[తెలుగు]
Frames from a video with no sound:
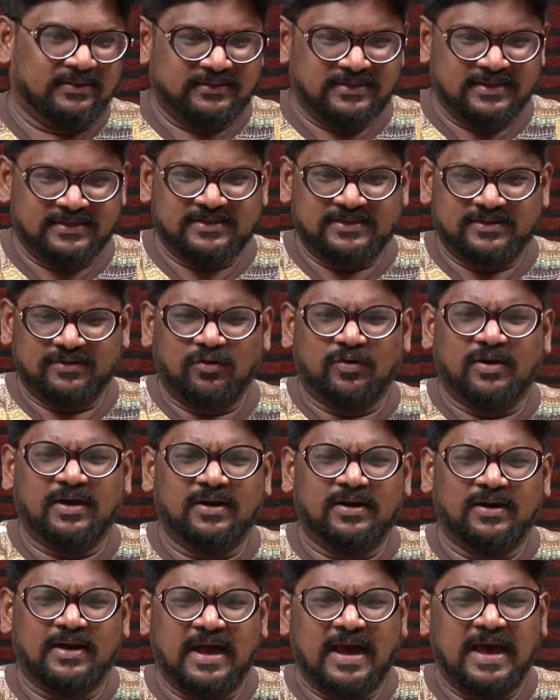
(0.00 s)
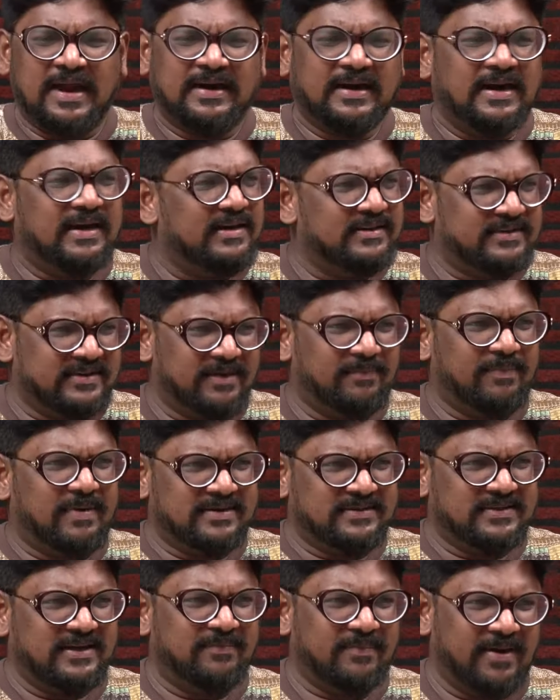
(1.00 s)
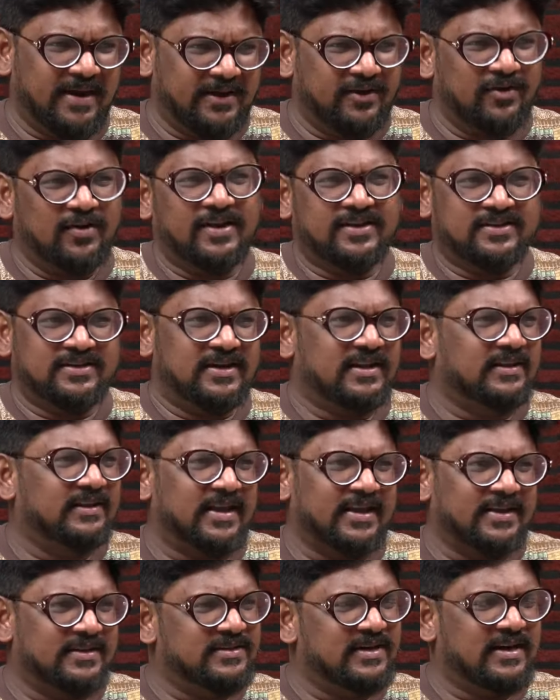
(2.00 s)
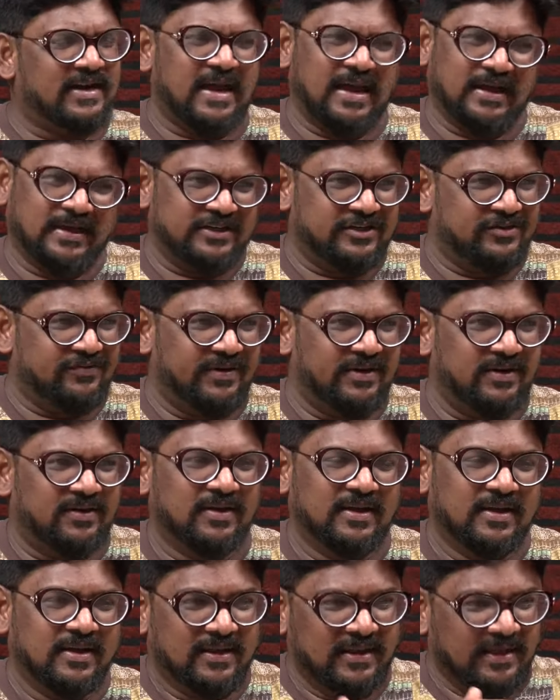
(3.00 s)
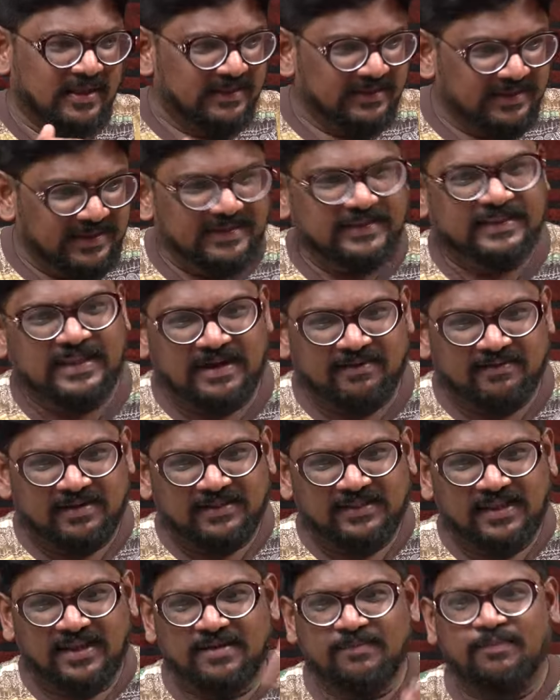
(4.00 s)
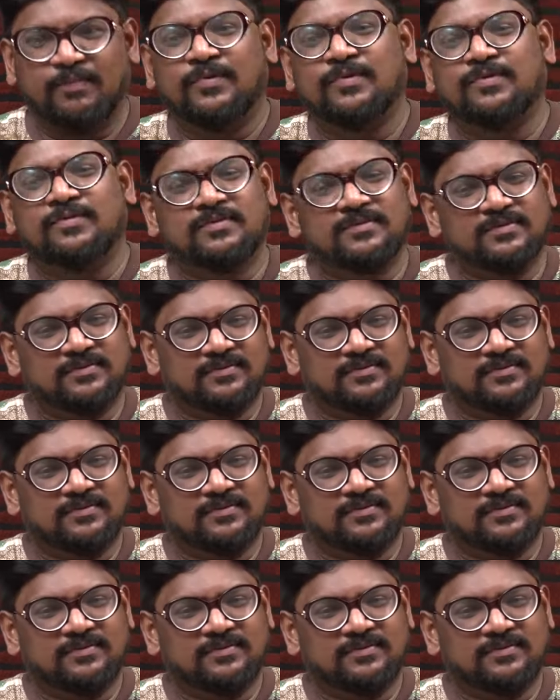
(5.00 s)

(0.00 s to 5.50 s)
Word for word: జస్ట్ ఒక అరగంట సేపు ఆ సినిమా ఇంట్రొడక్షన్ అంతా ఇచ్చాడు నాగశ్విన్ దీని తర్వాత ఇప్పుడు